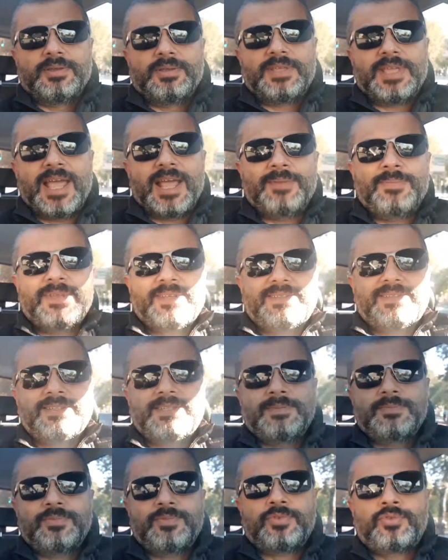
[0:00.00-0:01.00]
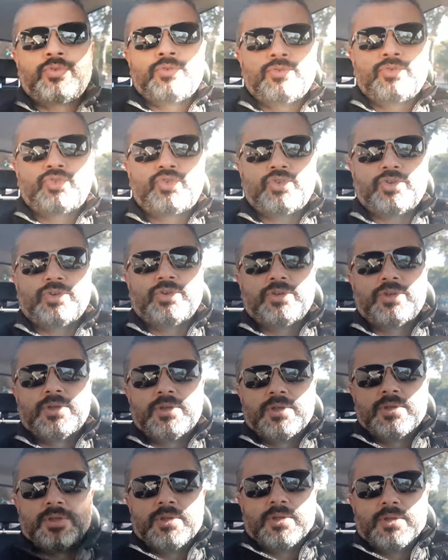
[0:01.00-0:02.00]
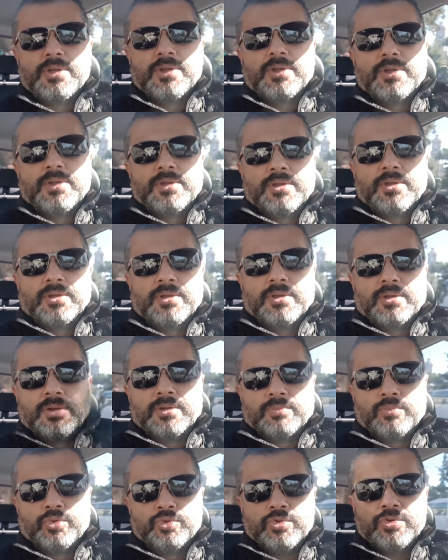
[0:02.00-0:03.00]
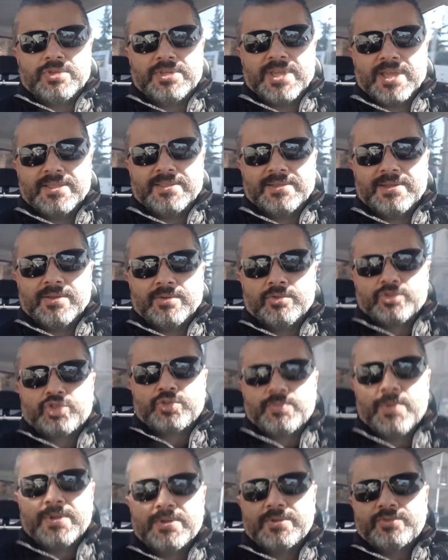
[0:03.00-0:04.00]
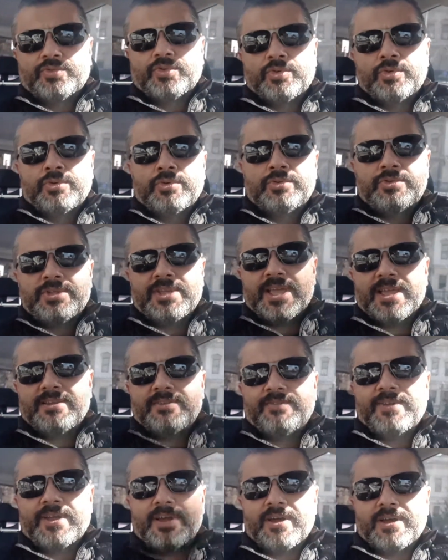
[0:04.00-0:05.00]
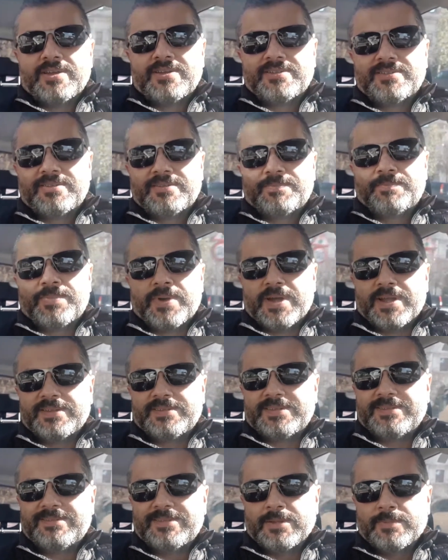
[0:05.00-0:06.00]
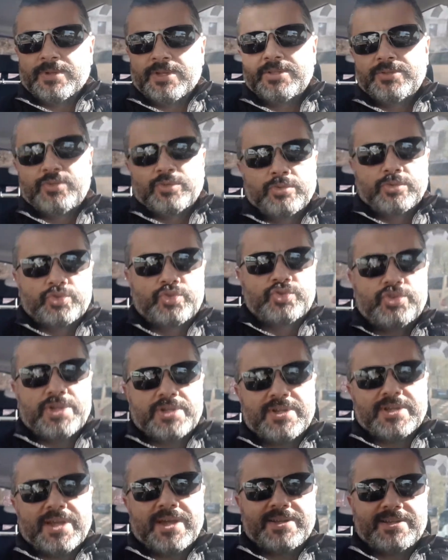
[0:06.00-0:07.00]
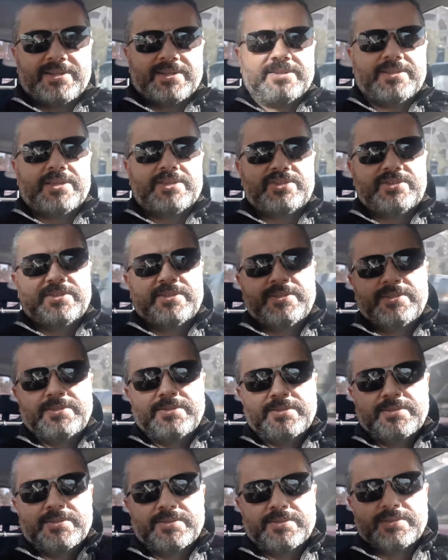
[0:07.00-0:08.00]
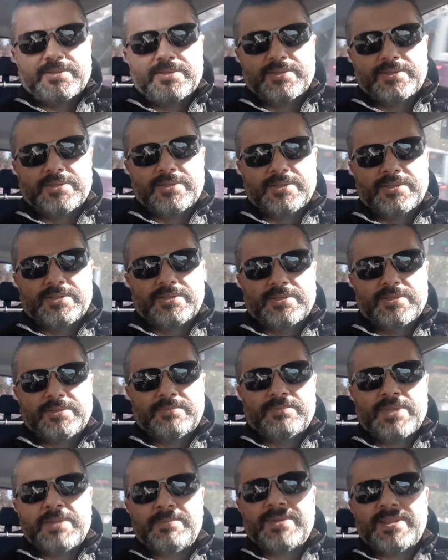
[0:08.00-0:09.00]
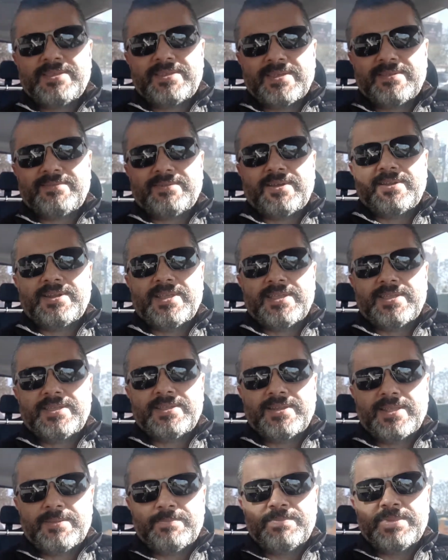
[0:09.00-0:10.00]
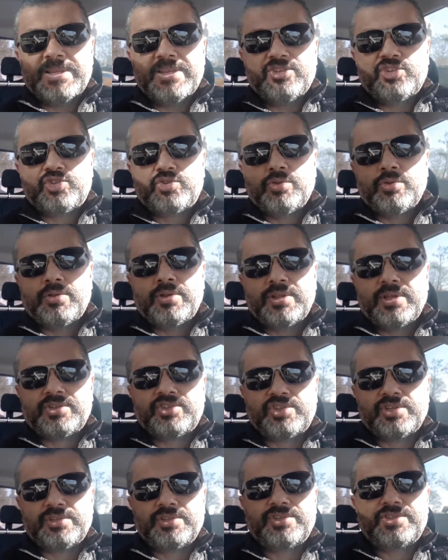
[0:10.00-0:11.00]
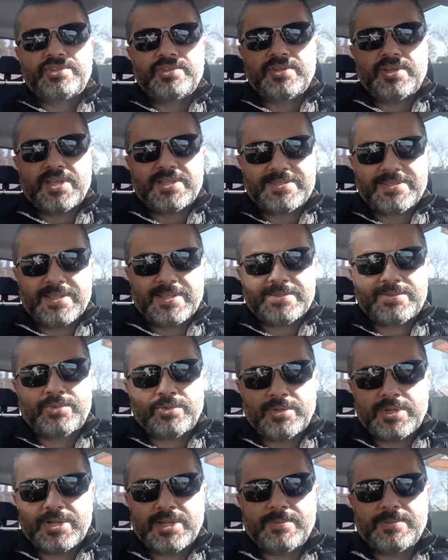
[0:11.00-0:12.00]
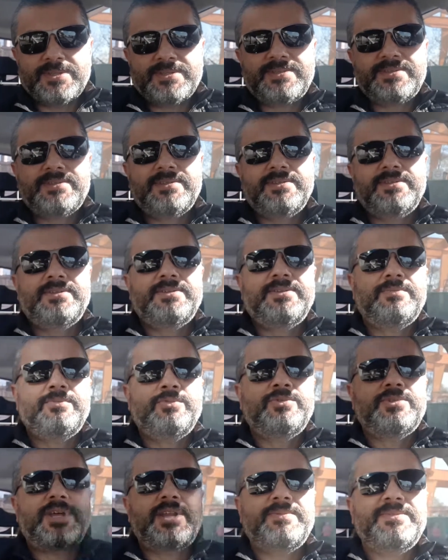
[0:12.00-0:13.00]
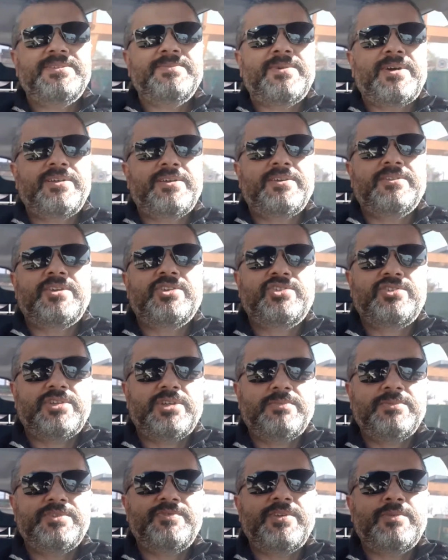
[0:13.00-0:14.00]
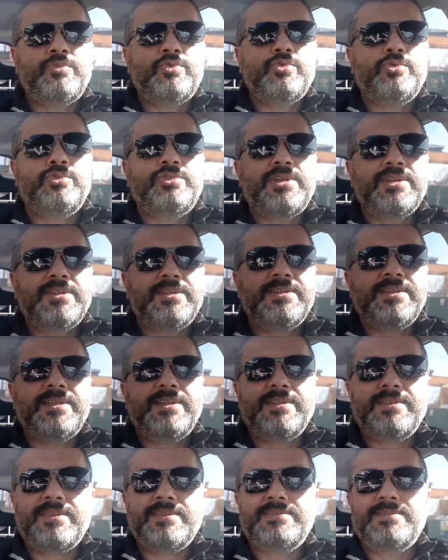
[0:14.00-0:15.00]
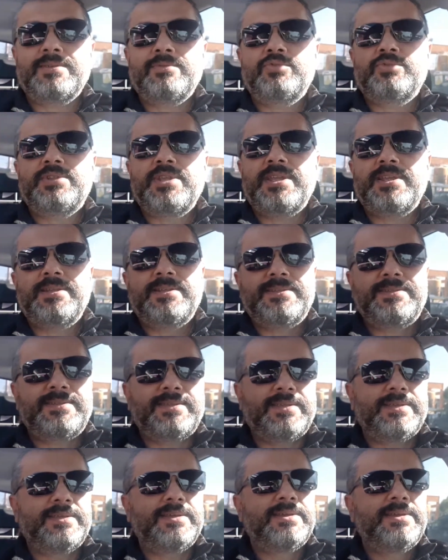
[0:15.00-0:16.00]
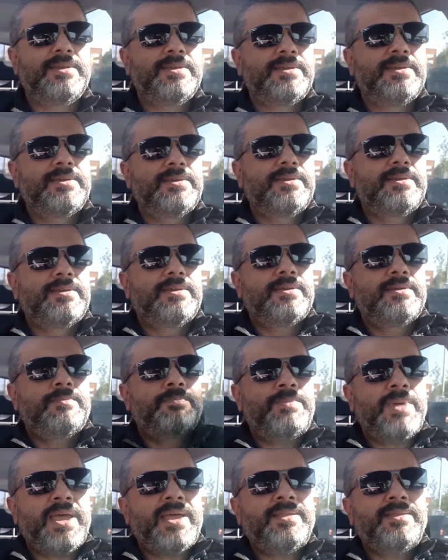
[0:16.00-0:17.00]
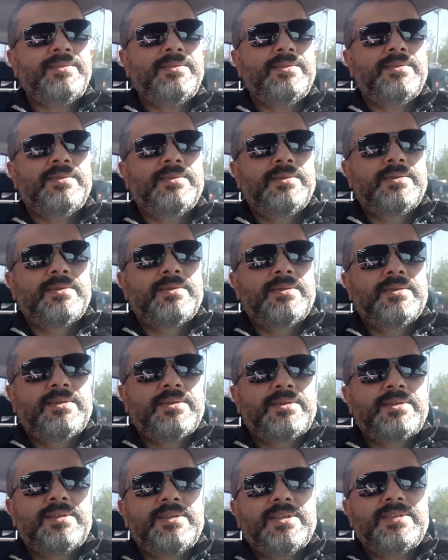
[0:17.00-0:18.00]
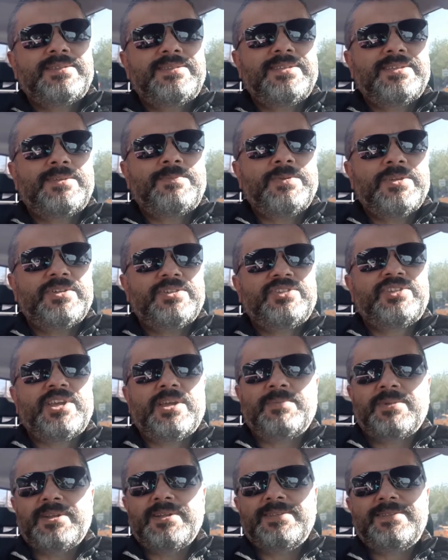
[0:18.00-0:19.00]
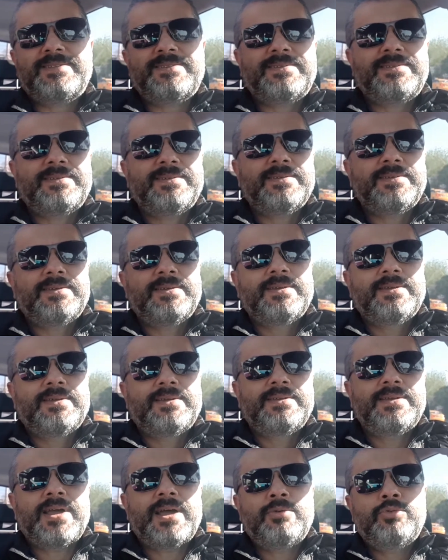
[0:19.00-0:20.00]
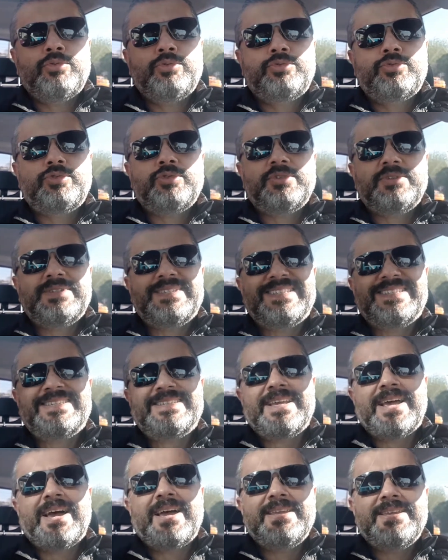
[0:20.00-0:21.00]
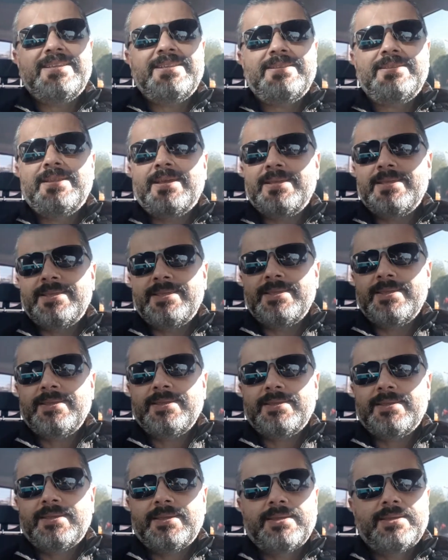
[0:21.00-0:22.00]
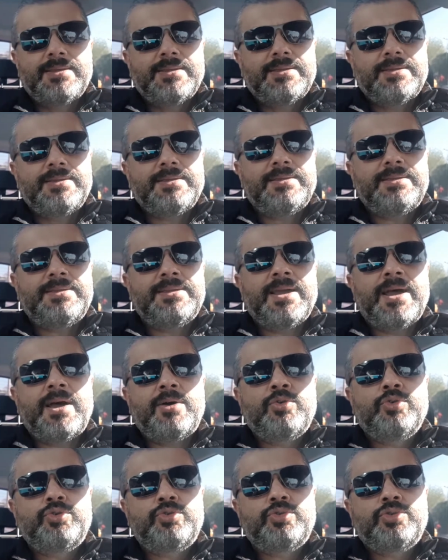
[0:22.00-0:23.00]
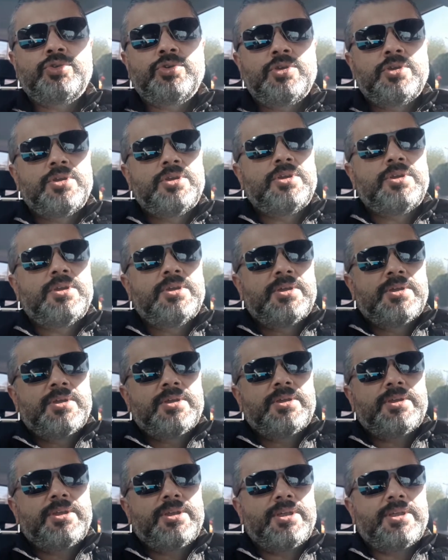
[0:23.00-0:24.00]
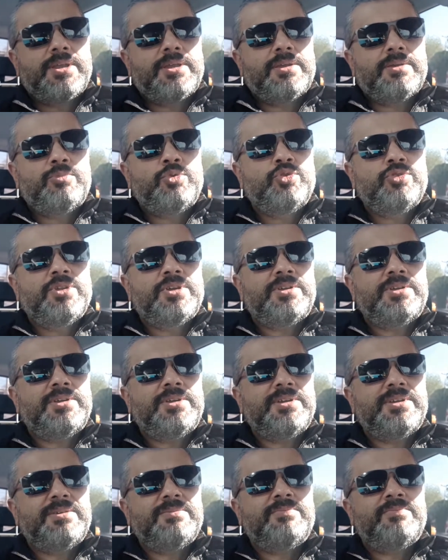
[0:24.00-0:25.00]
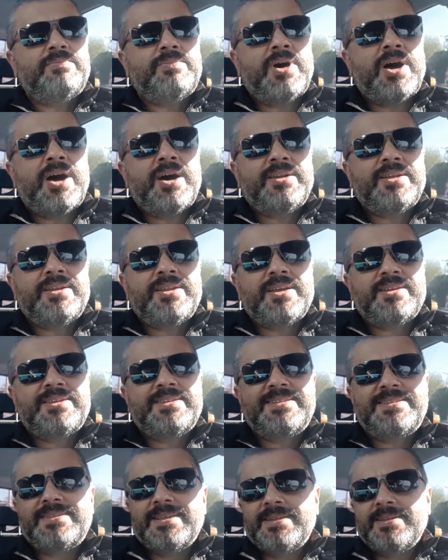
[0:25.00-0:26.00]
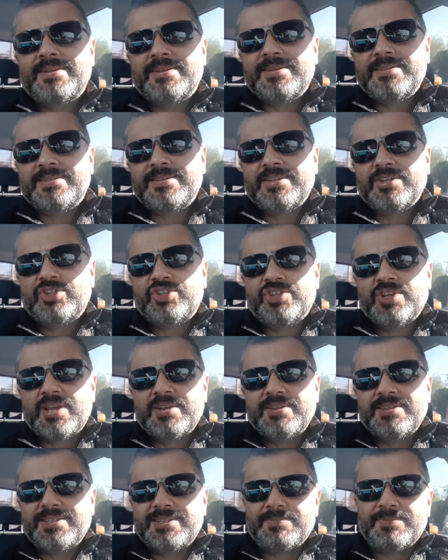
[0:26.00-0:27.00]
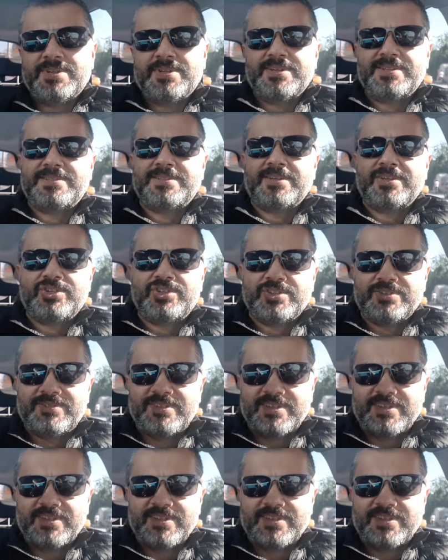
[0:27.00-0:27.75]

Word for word: gelmek istediğim konu şu. Bugün kendine Osmanlı torunu diyen ve AK Parti tabanını oluşturan arkadaşların e, memleket aleyhine bilinçli olarak çalıştığı asla söylenemez. Bunlar bizim arkadaşlarımız ve bu ülkenin neredeyse yüzde elli'si. Ben klasik bir kemarist yahut sahil layığı yahut e, bunları bağırarak histeri krizi yaşayan İzmirli sarışın